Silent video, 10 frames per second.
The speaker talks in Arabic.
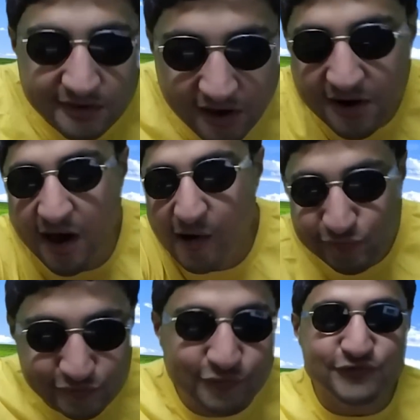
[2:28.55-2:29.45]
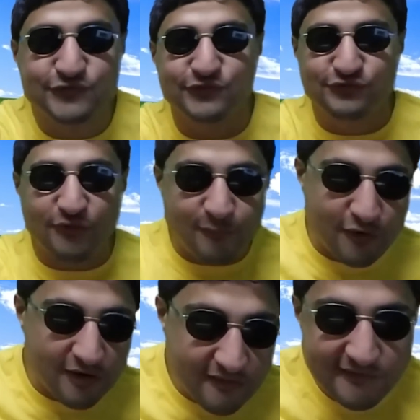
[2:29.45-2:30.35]
انا هاكل نص
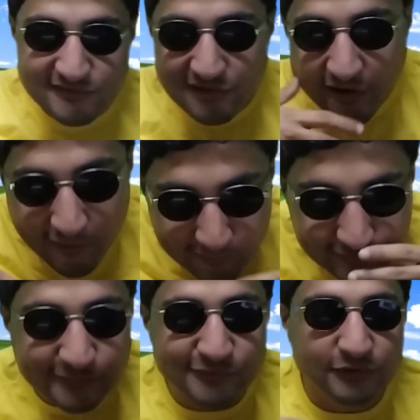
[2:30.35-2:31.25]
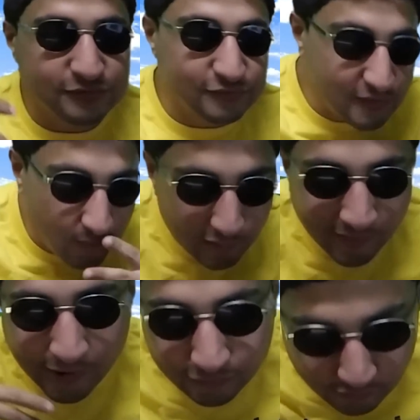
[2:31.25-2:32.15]
الطبق هاكل بنص الطبق لوحدي